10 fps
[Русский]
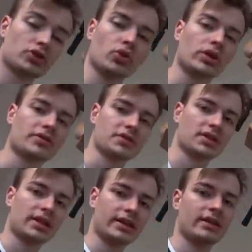штуках,
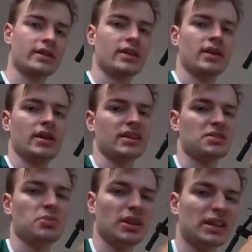всегда
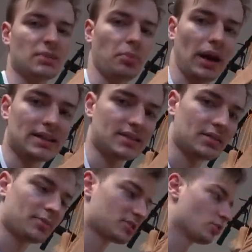разминайте пальцы,
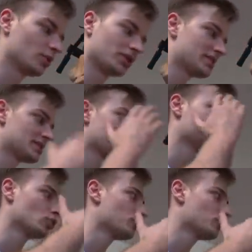поскольку если вдруг